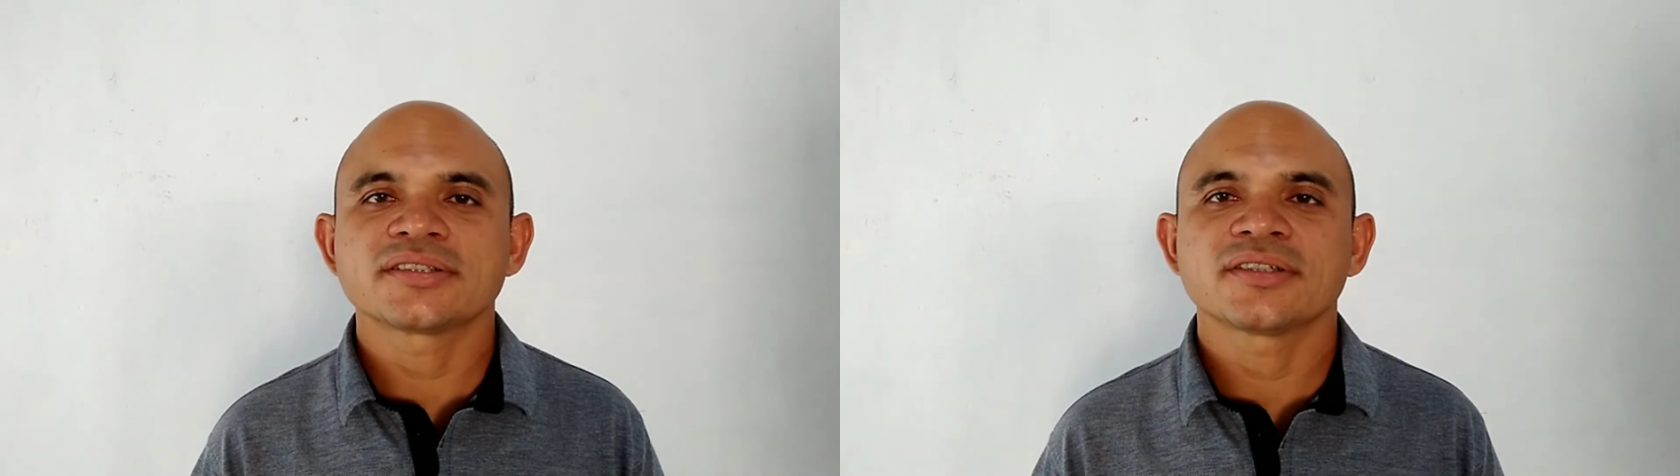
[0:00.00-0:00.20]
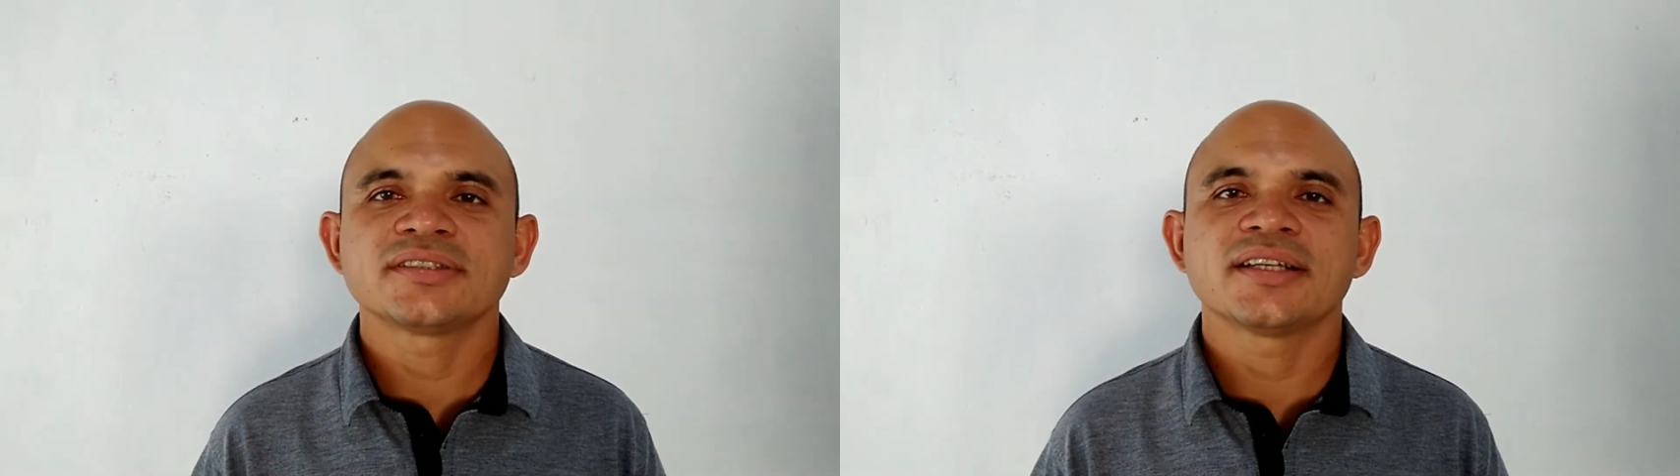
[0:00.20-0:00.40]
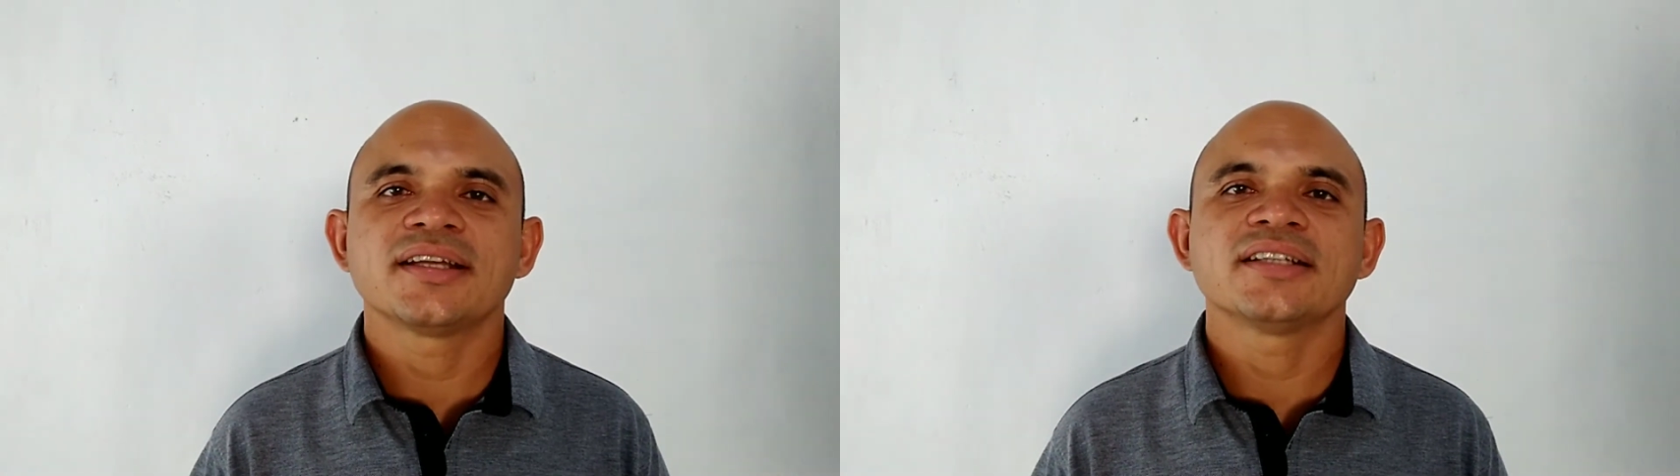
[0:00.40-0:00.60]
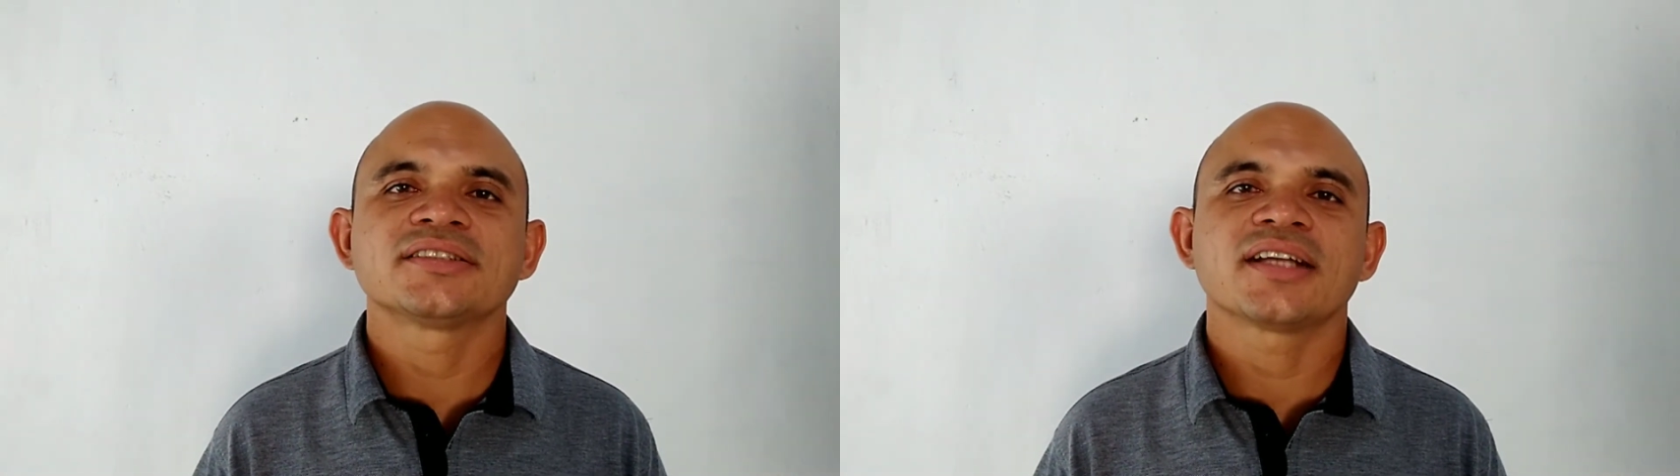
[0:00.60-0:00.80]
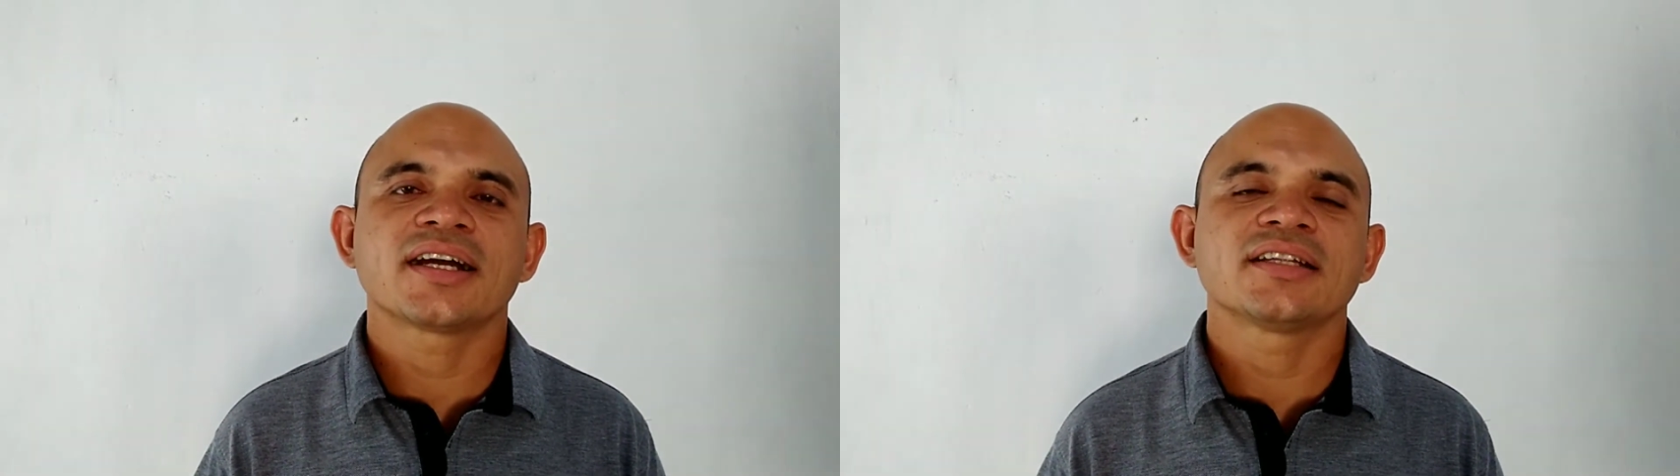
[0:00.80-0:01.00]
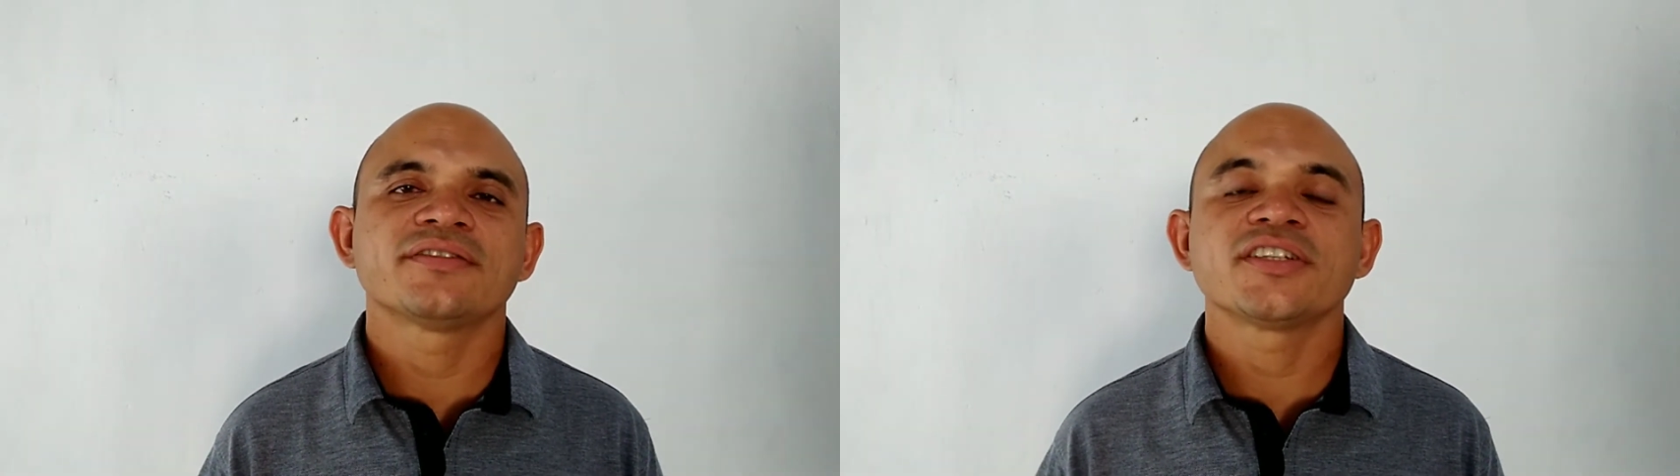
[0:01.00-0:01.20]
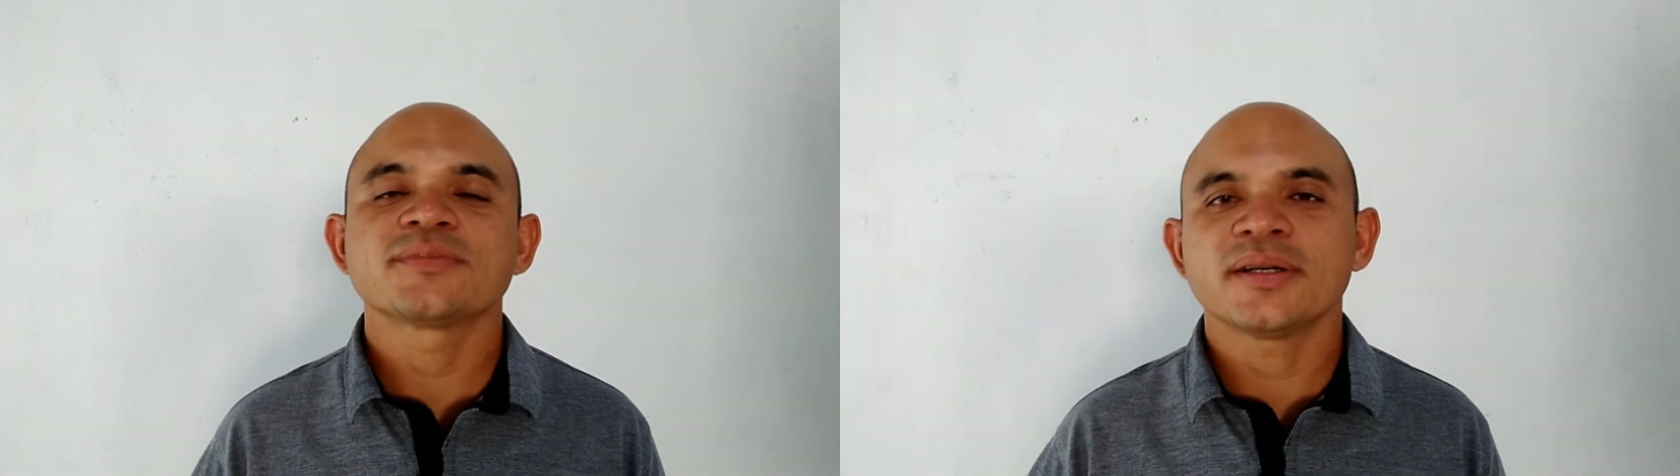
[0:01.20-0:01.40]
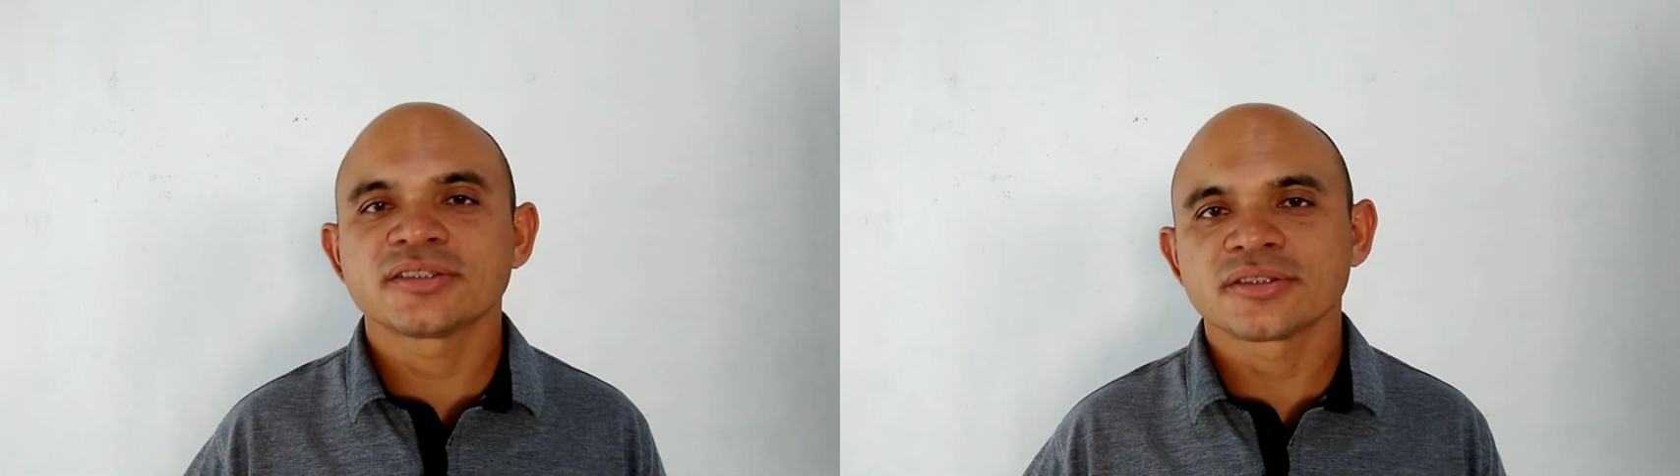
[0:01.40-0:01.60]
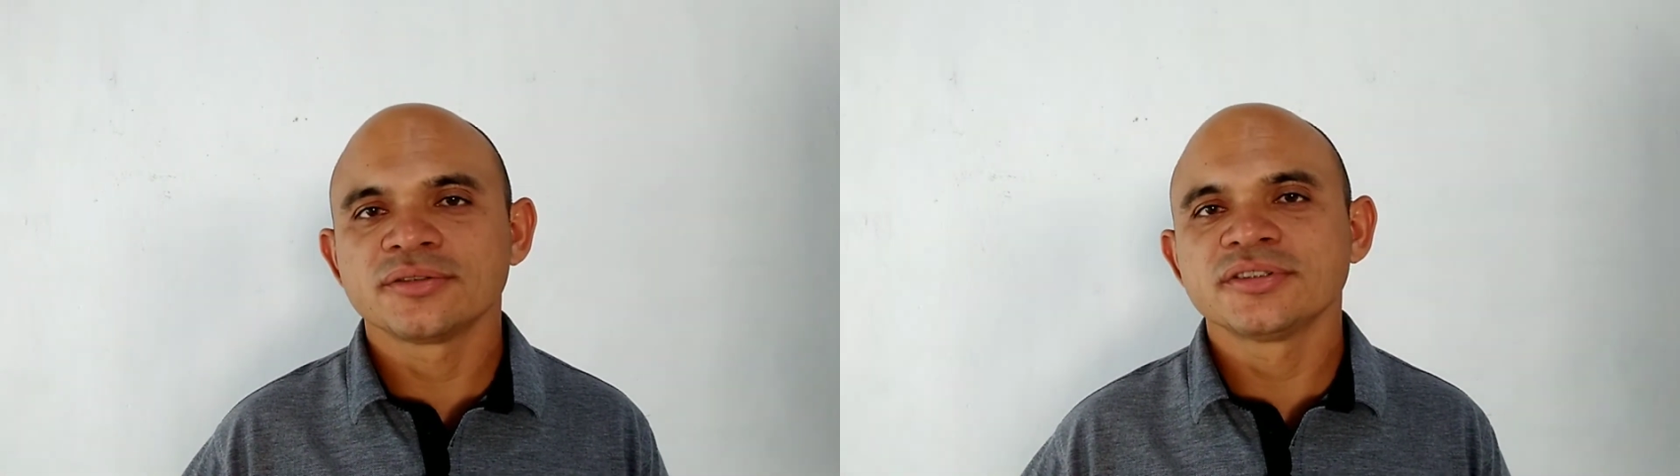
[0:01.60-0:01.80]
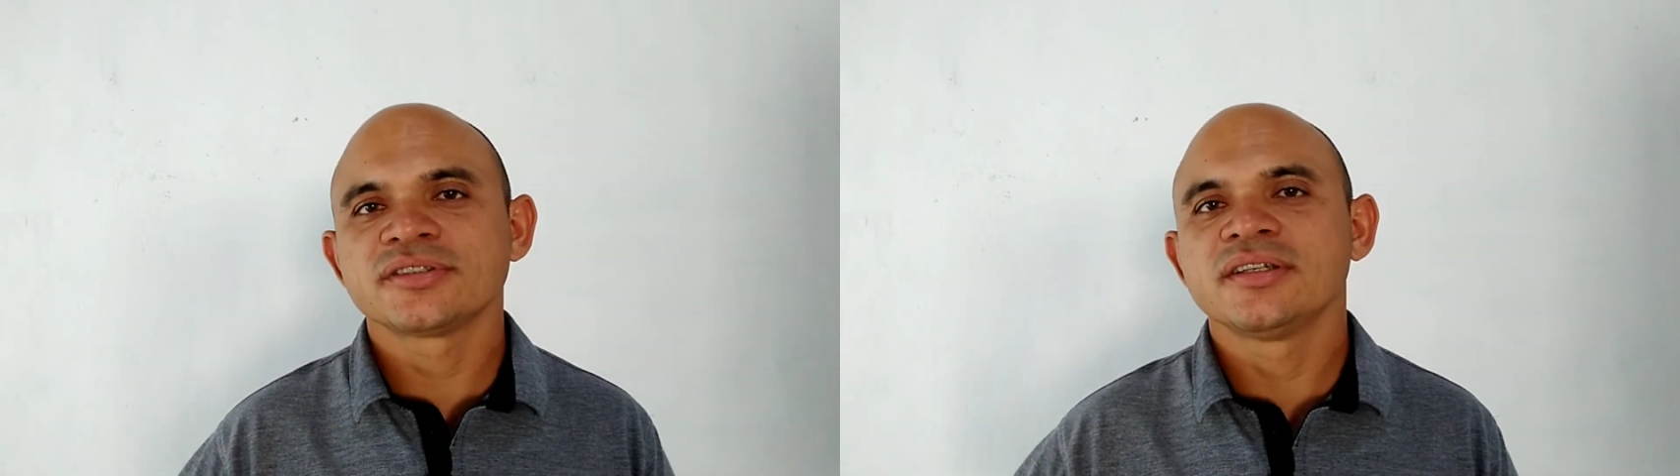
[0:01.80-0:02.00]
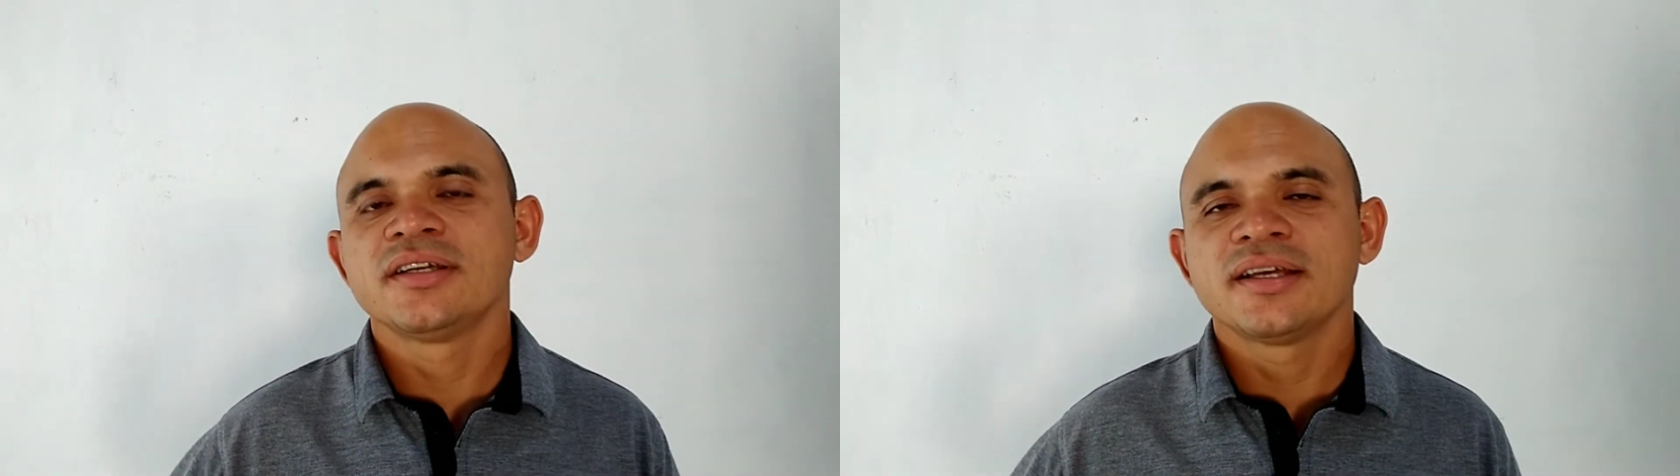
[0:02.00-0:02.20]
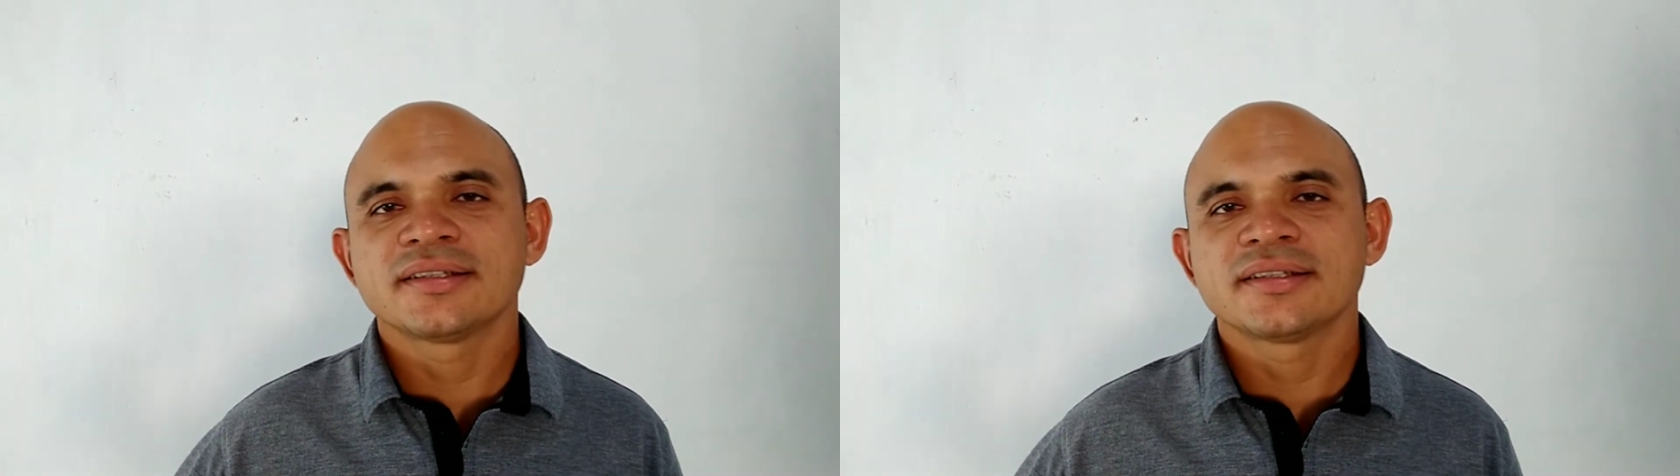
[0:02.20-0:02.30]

sociedade está cada vez mais longe